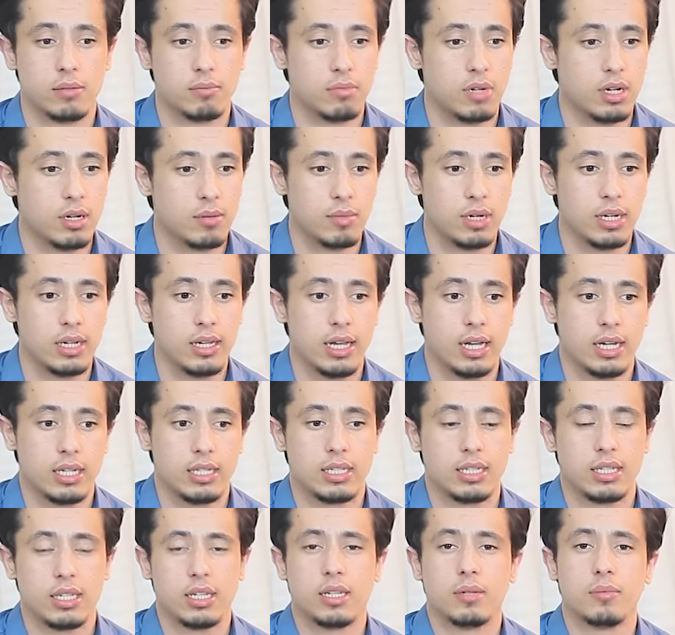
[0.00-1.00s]
ماما
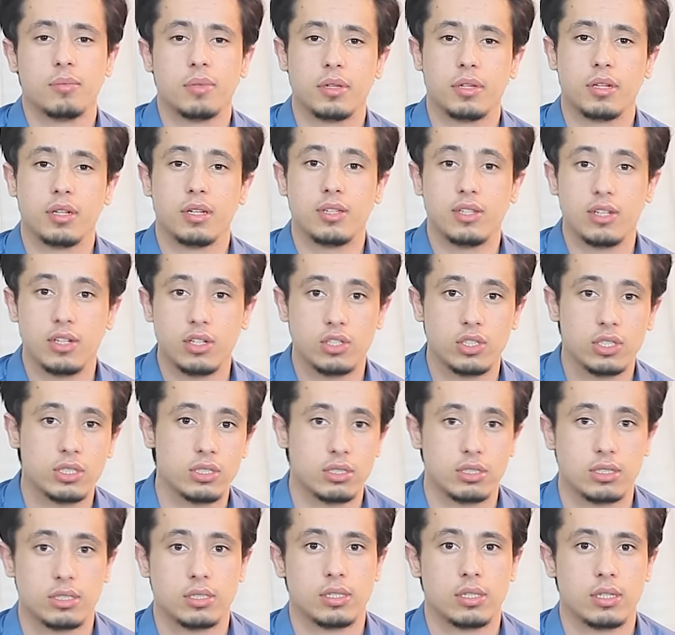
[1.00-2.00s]
يعني إيه مثلي
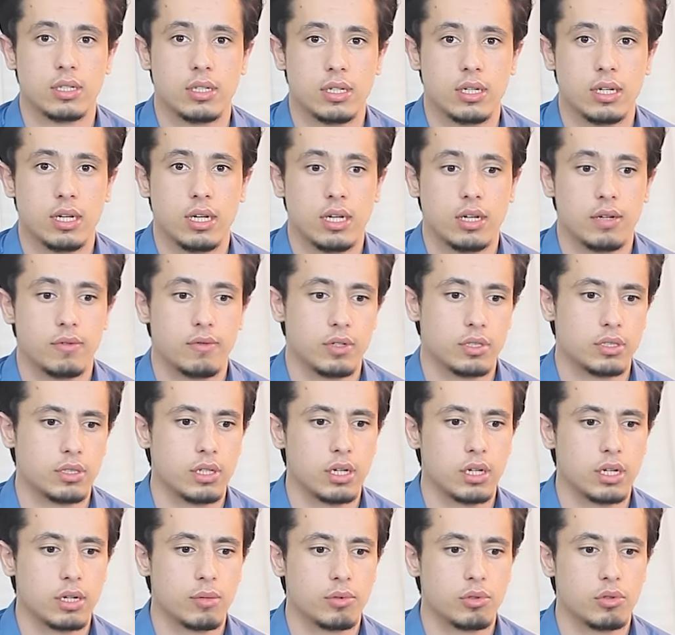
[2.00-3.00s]
الجنس؟
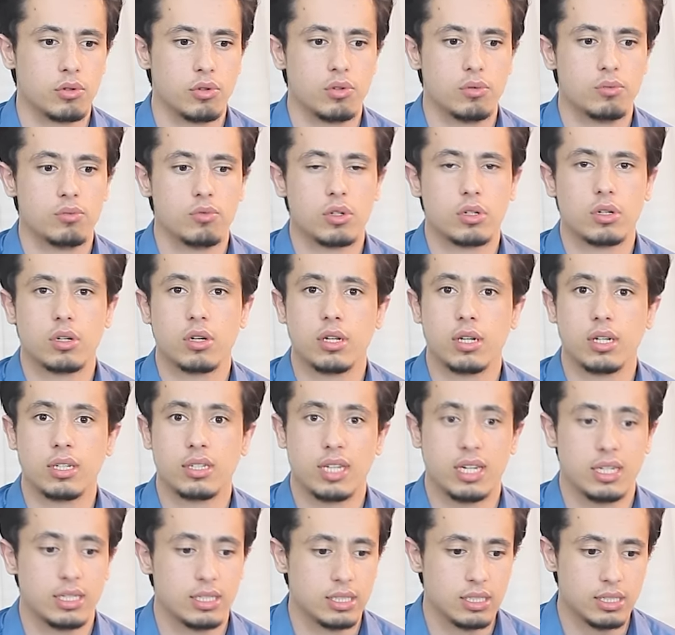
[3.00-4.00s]
فاستغربت الأم وقالت
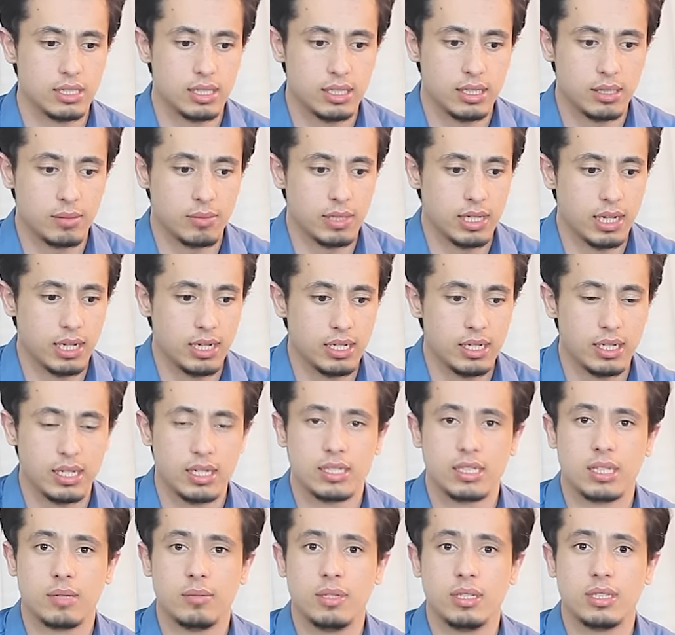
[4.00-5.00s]
عزيزتي من أين
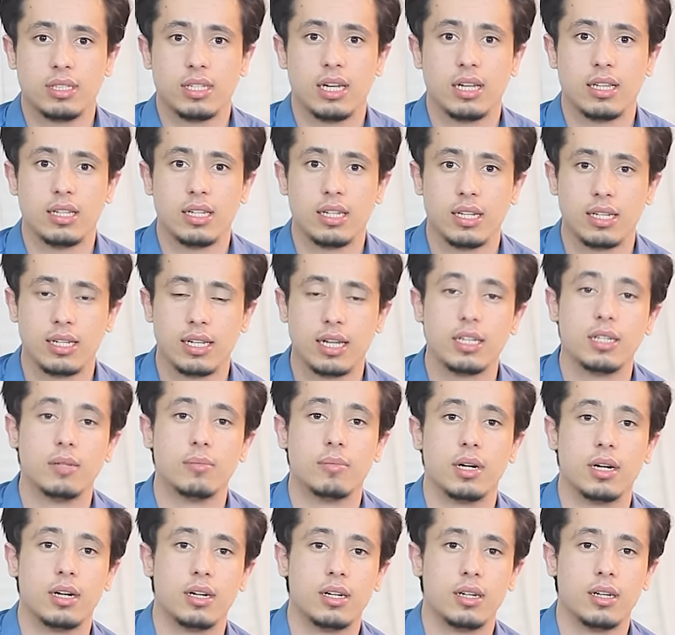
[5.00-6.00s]
سمعت هذه
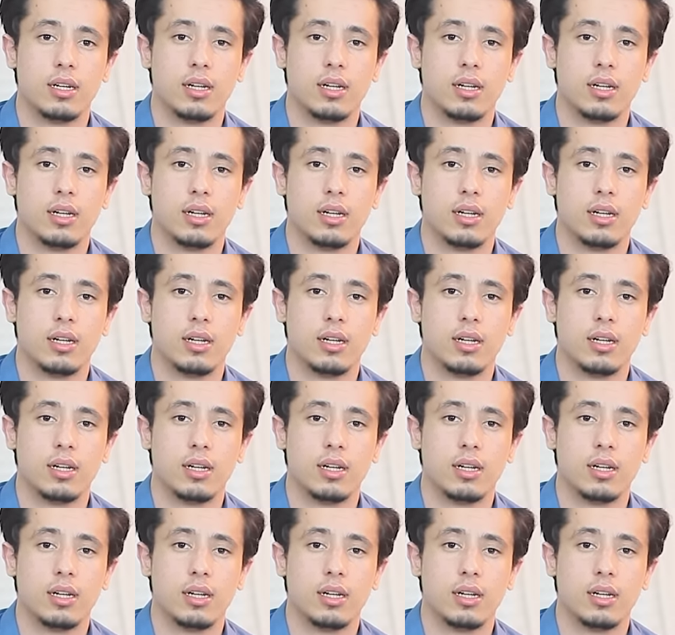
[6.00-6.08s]
الكلمة؟